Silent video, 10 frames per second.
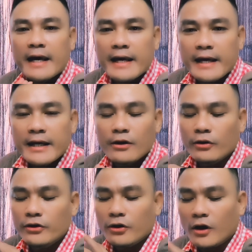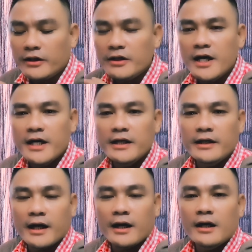He, nói rõ chữ he
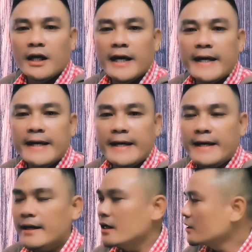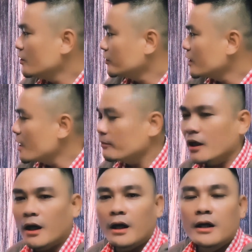đi đã. He, rồi tới âm
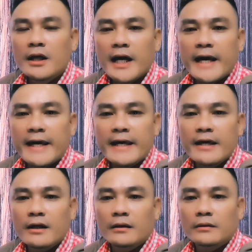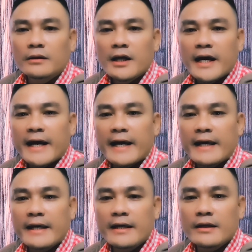L, heal,
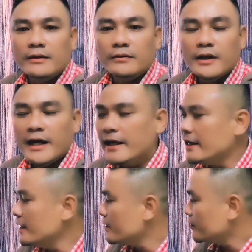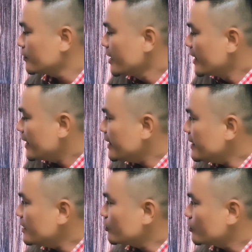heal. Heel,
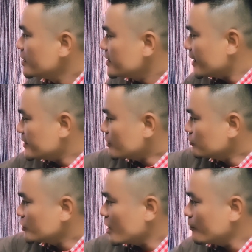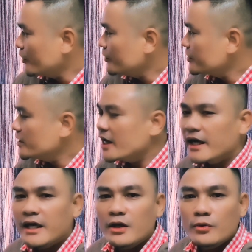heel. Vậy trong trường hợp mình nói chữ
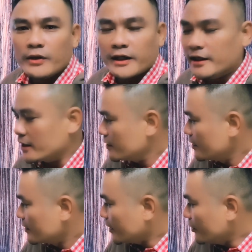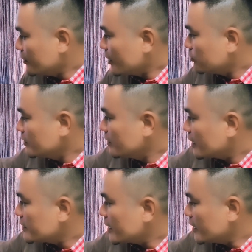heel này nè thì nó giống như
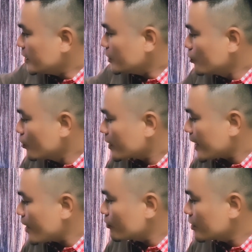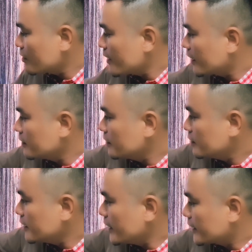là giày guốc cao đó các bạn,
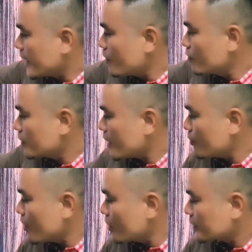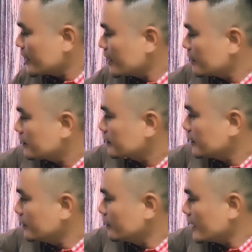giày cao cao gót đó ha,
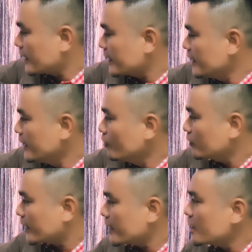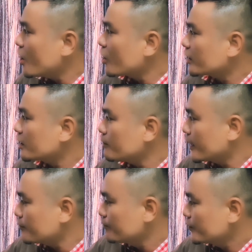thì nó là cái heel là cái gót đó các
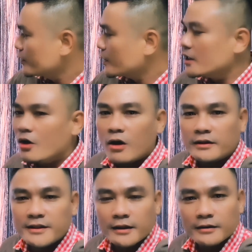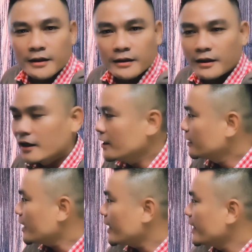bạn, cái gót chân đó
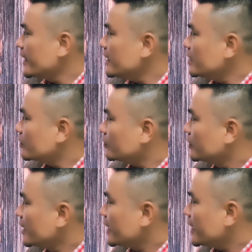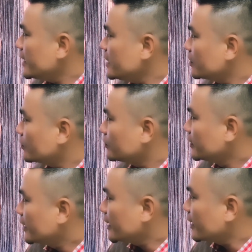là heel, heel
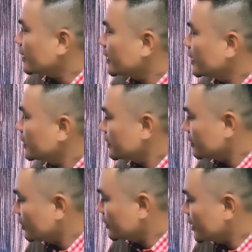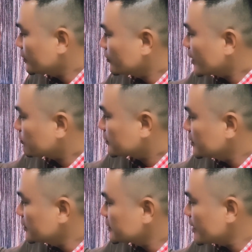nha. Rồi để tôi đọc
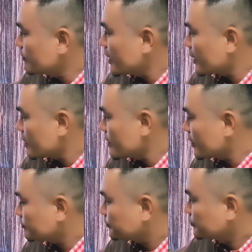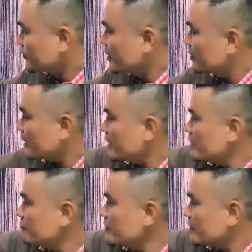thử xem nè các bạn. Nhìn thấy
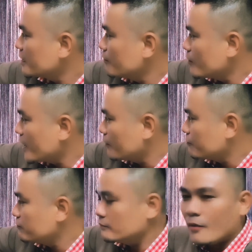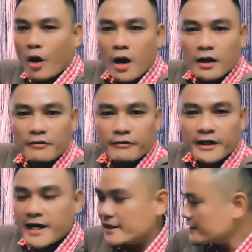nó viết mà bỏ cái
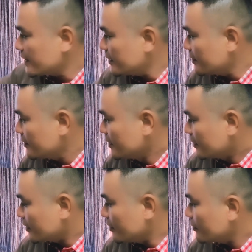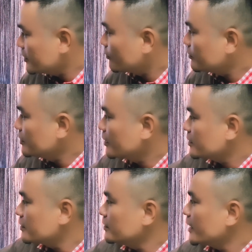phẩy s này đó thì nó giống như
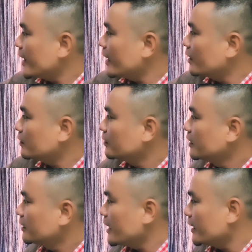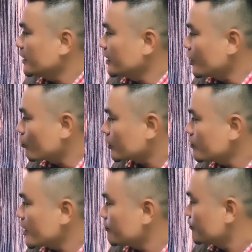cái chữ hell là địa ngục
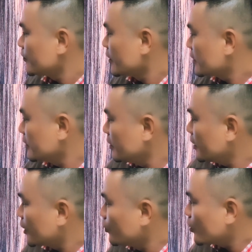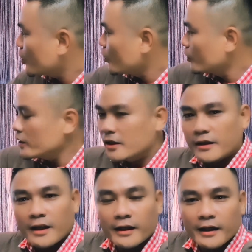đúng không? Cho nên là Google nó
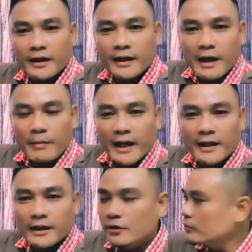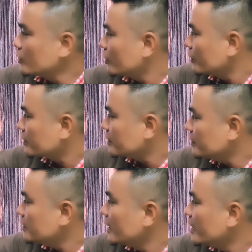dịch ở đây là bậy là đúng rồi,
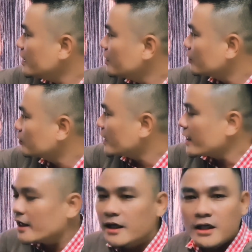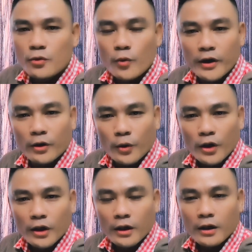chữ heel là he will.